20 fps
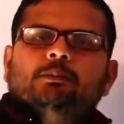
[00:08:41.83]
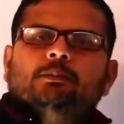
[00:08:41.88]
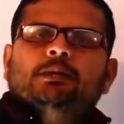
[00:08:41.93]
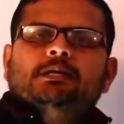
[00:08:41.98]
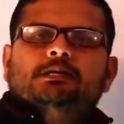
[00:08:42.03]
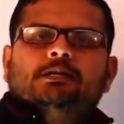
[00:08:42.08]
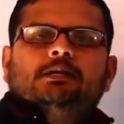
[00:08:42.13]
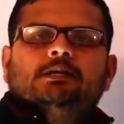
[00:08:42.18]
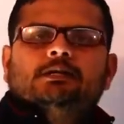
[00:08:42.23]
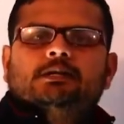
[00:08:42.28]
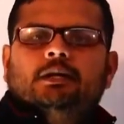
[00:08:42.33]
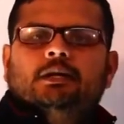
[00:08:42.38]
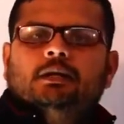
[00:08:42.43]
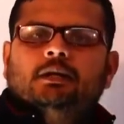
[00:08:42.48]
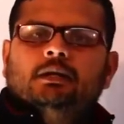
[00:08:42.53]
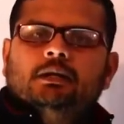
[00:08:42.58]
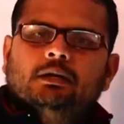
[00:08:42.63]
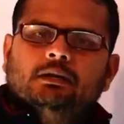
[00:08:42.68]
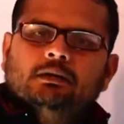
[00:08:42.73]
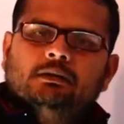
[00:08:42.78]
बिजनेस के
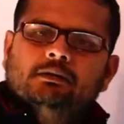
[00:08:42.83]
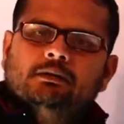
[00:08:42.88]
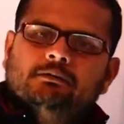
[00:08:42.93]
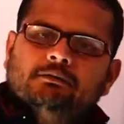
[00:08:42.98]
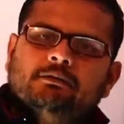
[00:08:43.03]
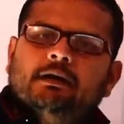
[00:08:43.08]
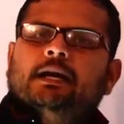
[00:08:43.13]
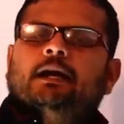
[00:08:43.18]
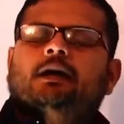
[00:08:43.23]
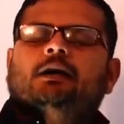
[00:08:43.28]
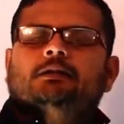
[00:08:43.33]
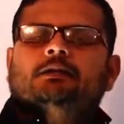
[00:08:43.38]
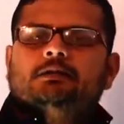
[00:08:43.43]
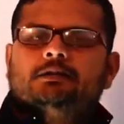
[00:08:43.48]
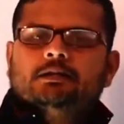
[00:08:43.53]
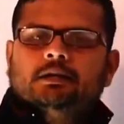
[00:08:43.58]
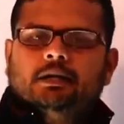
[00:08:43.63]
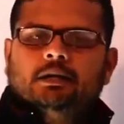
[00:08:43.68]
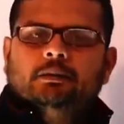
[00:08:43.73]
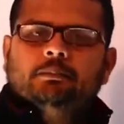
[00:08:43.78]
अंदर
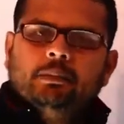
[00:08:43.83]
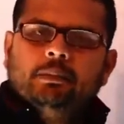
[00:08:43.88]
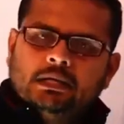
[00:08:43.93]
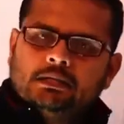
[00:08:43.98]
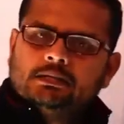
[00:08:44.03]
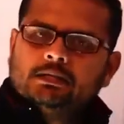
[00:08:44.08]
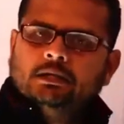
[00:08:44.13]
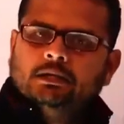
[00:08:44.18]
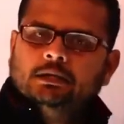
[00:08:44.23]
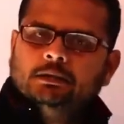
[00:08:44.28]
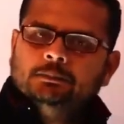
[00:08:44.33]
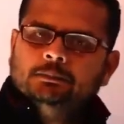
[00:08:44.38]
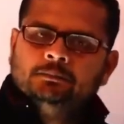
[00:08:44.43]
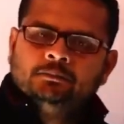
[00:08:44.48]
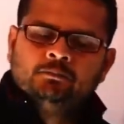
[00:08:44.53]
फाइनेंस है पैसा है